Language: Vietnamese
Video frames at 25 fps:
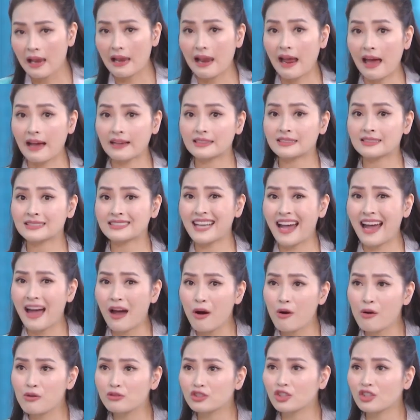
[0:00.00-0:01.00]
lại
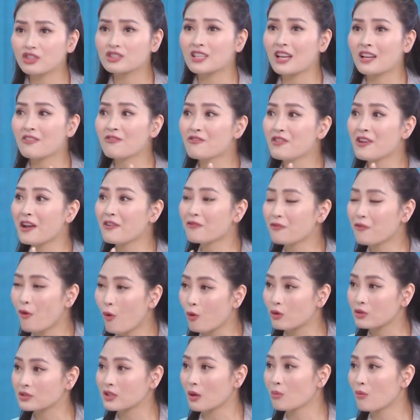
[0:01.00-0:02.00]
trao cho diễn viên phụ
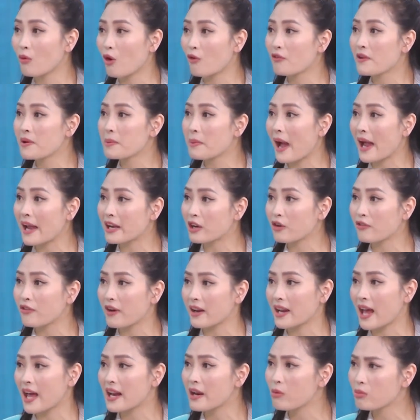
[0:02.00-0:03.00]
trong bộ phim Anh Có
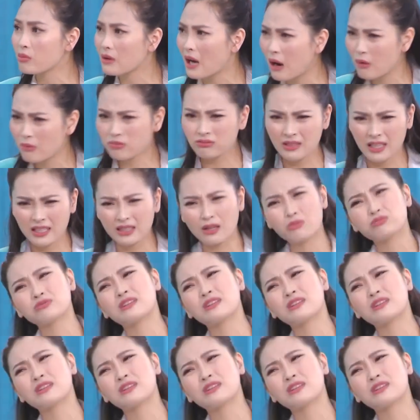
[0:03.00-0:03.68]
Phải Đàn Ông Không? Đấy, thông